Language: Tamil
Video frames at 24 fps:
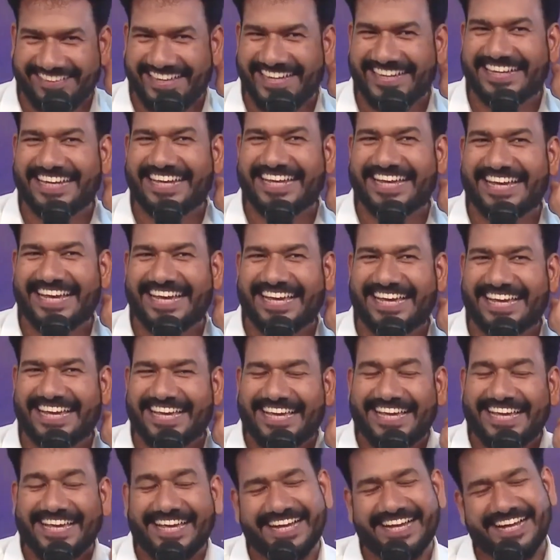வாங்கல
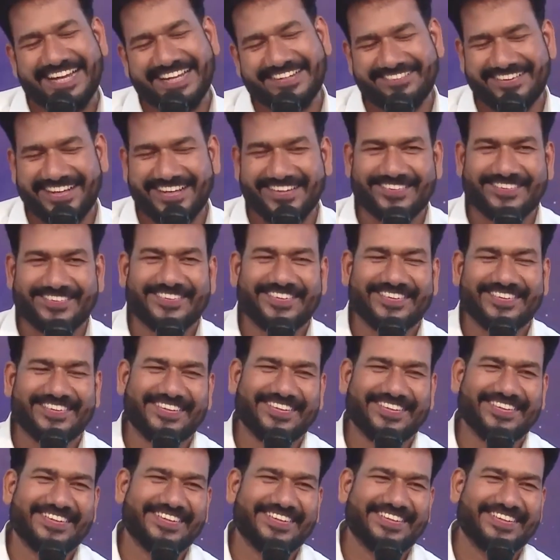ஆனால் வாங்குவோம்
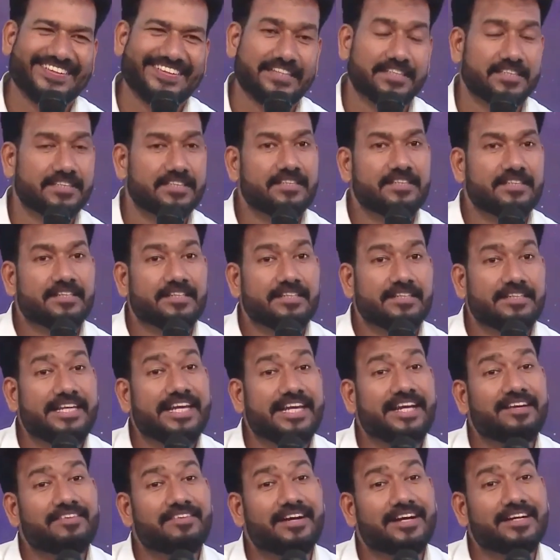
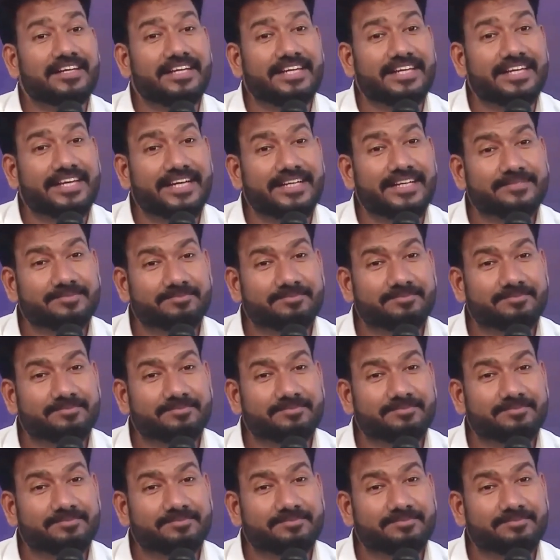ஏன் வாங்குறீங்க